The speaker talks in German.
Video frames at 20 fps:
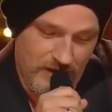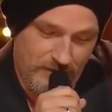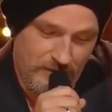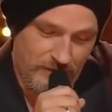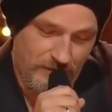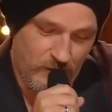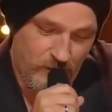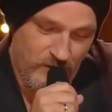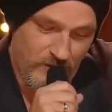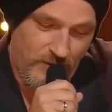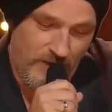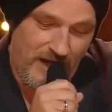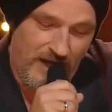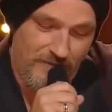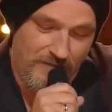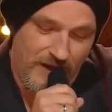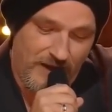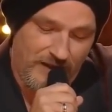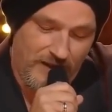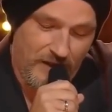Du hast von
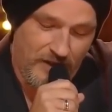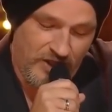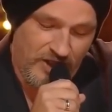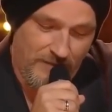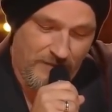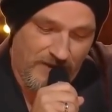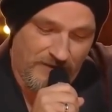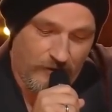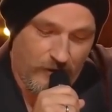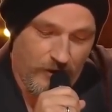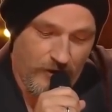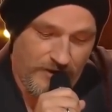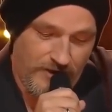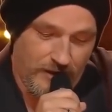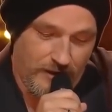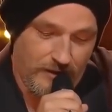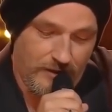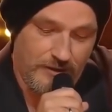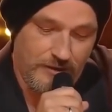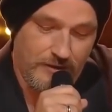Fußball einfach keinen Schimmer,
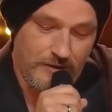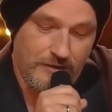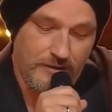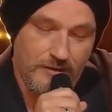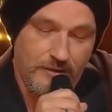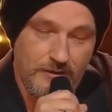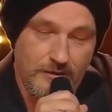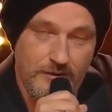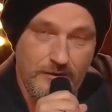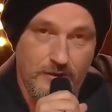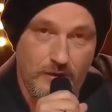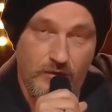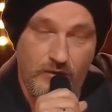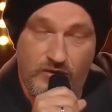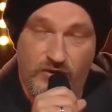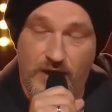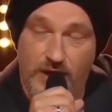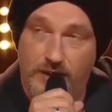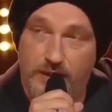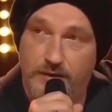Freundchen.
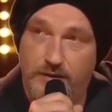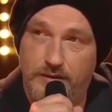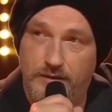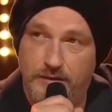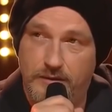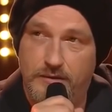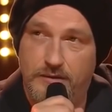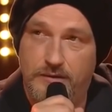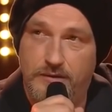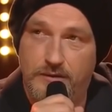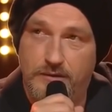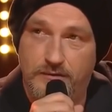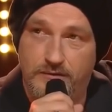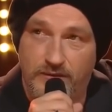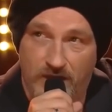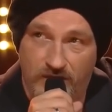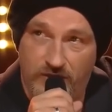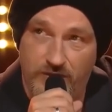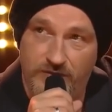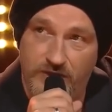Und zack,
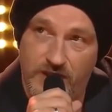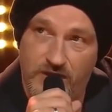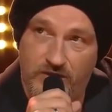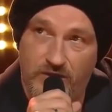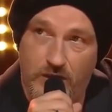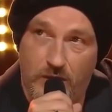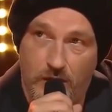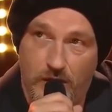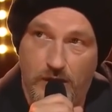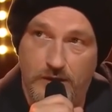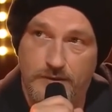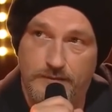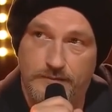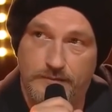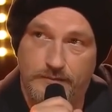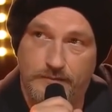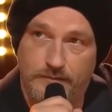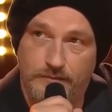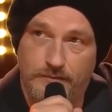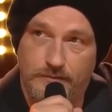war sie wieder sauer.
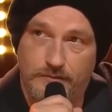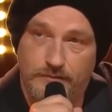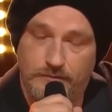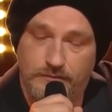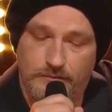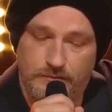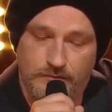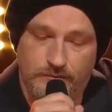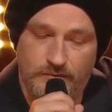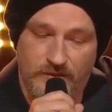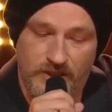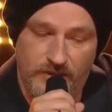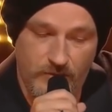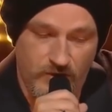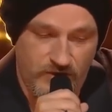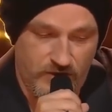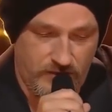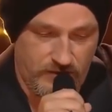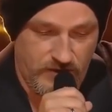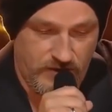
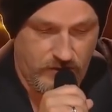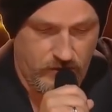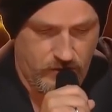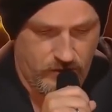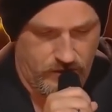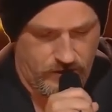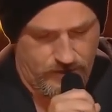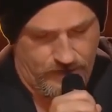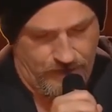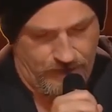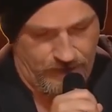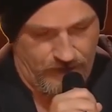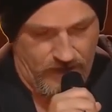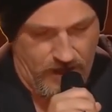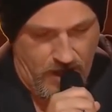Ich musste was tun.